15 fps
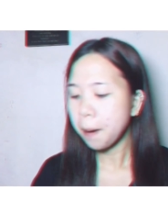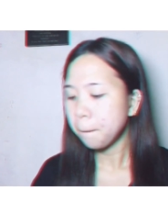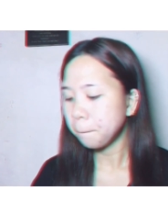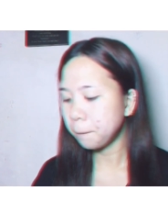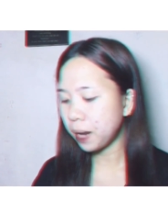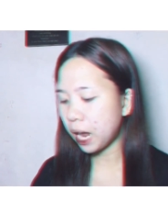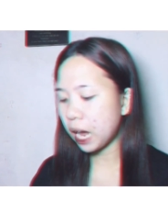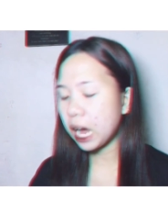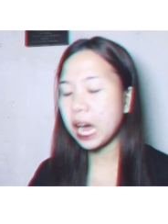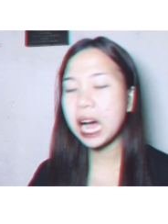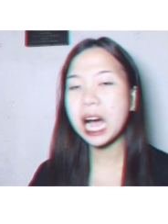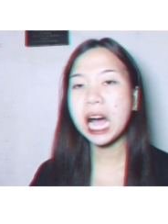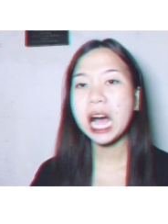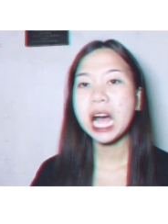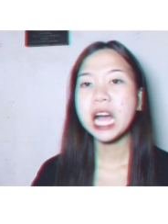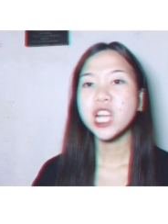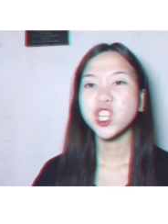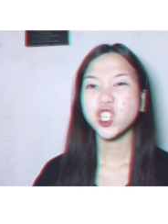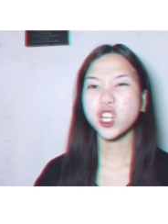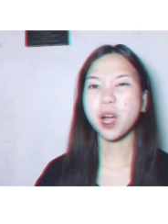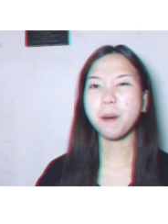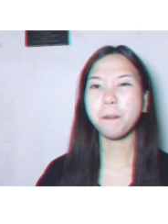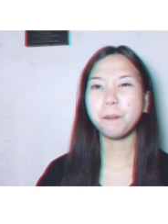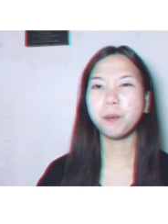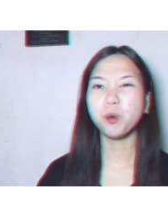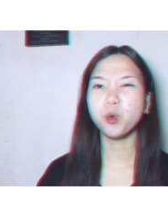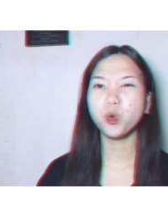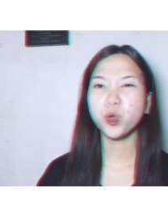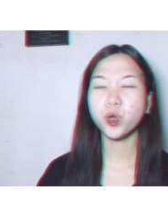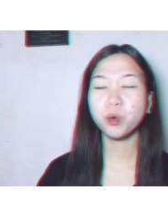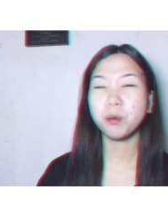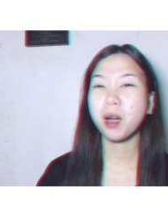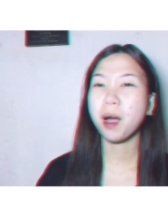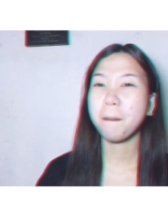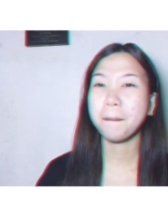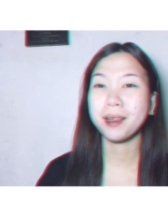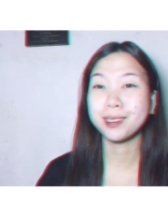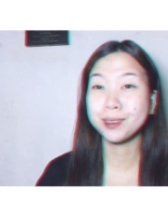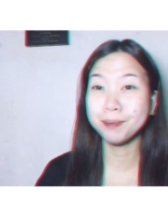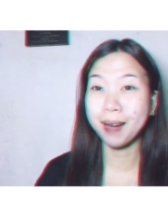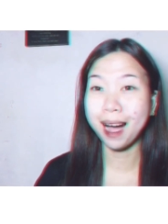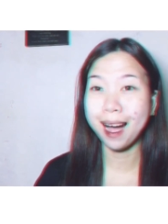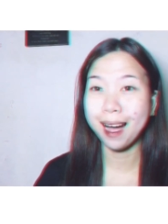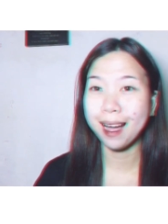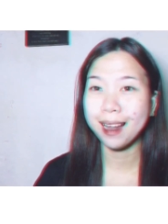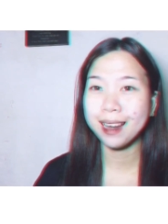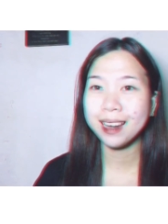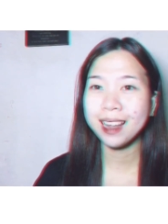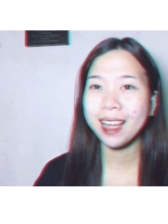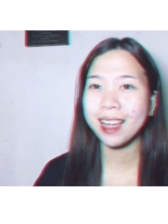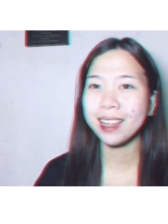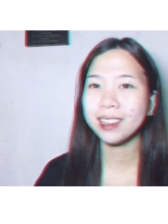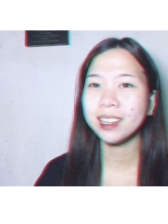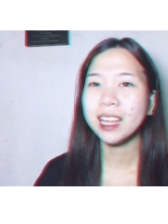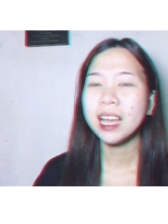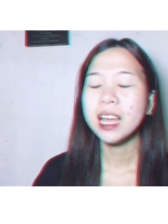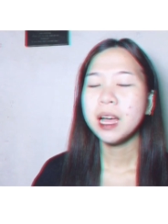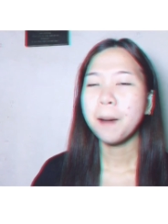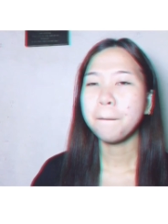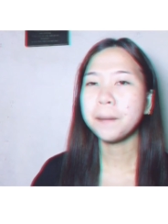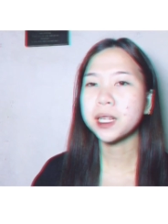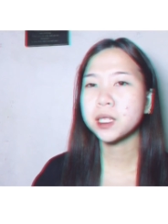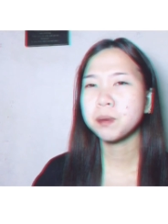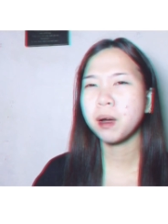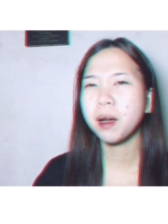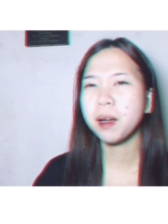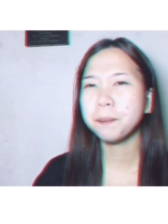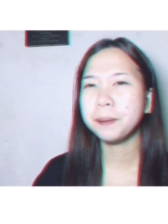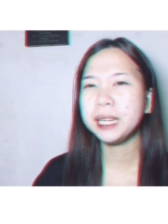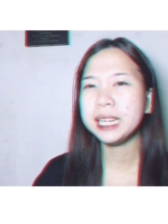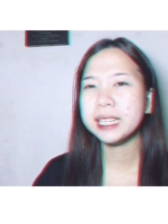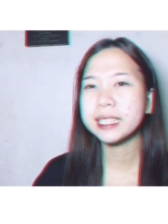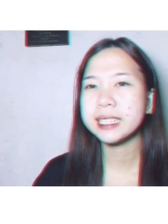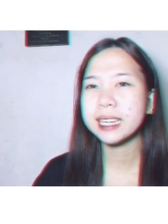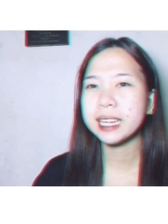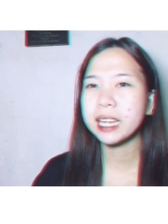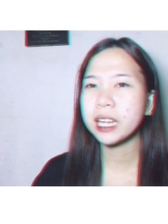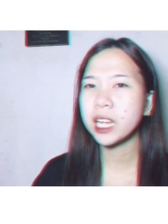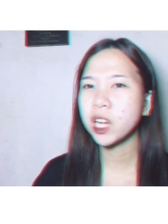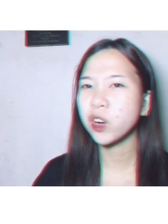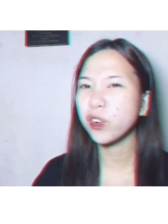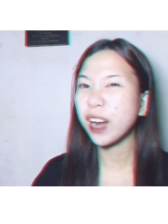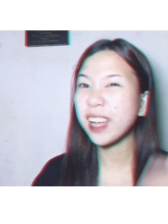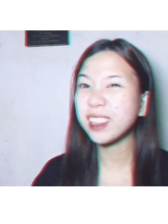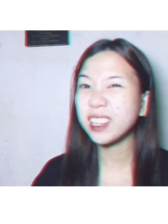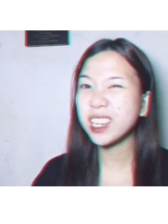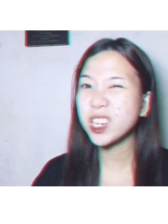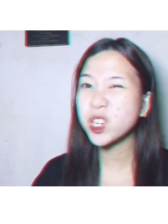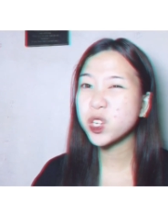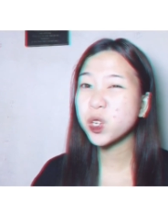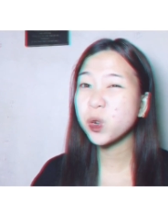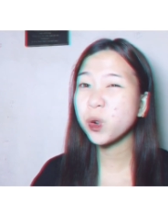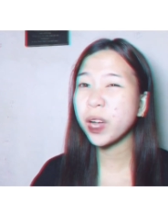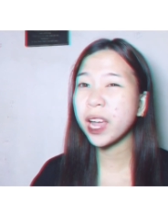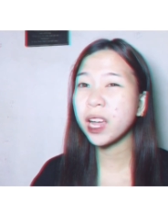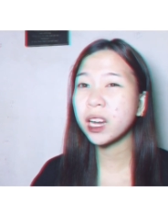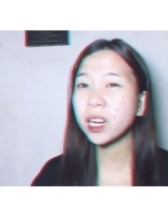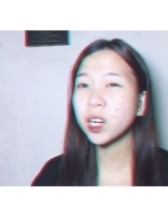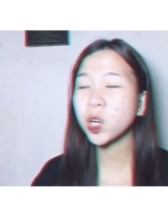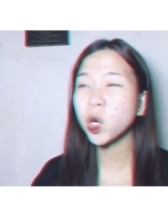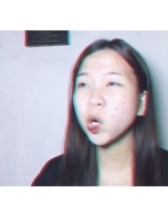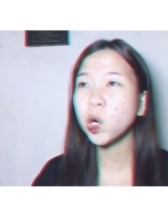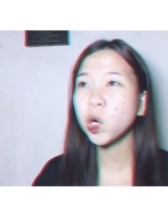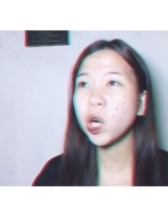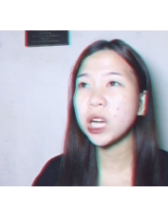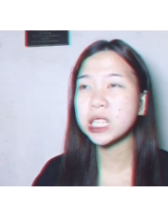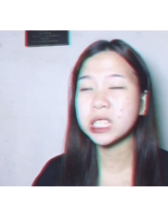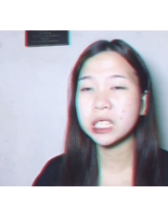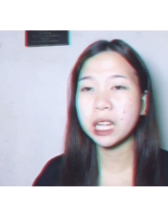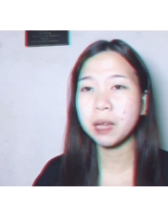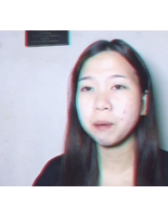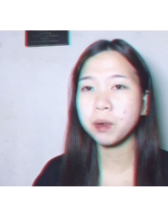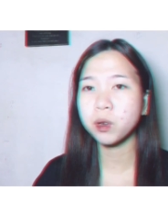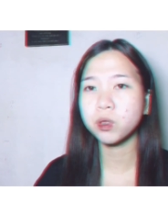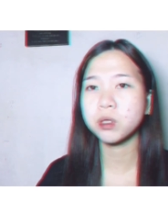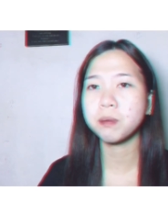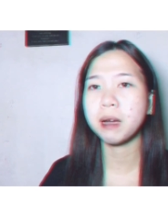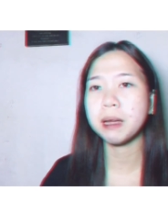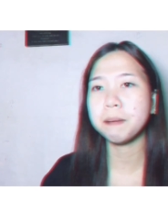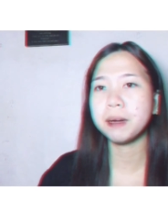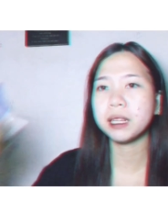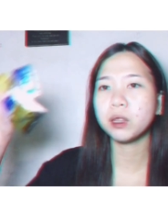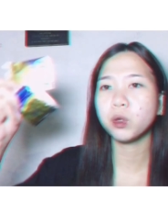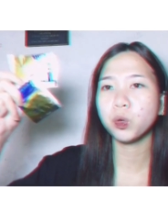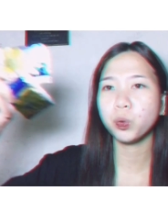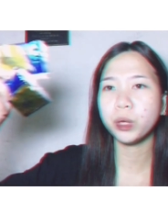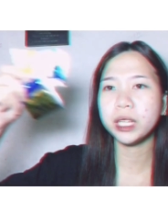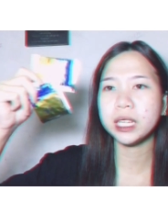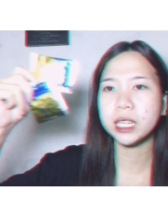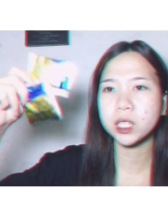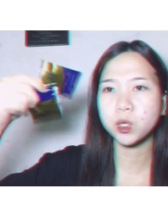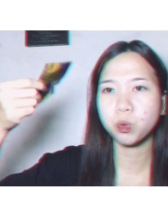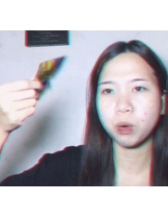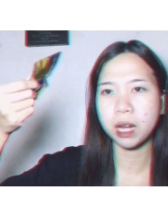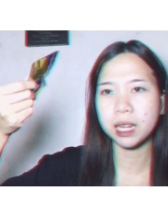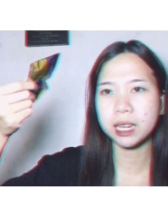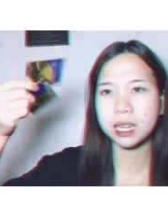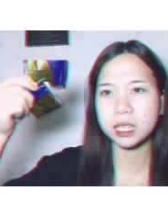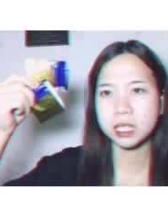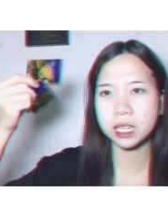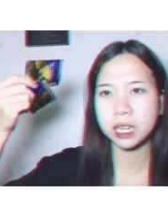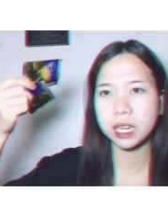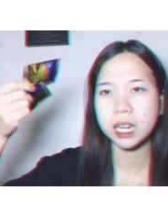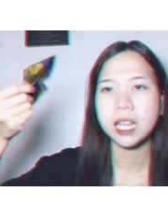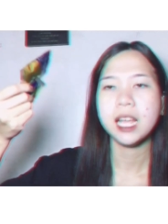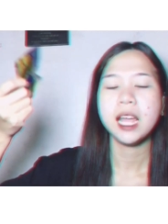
black shampoo, yung mga mas mahal. And, mas mabilis nagiging red reddish yung hair ko as time goes by. But, with this one, as in,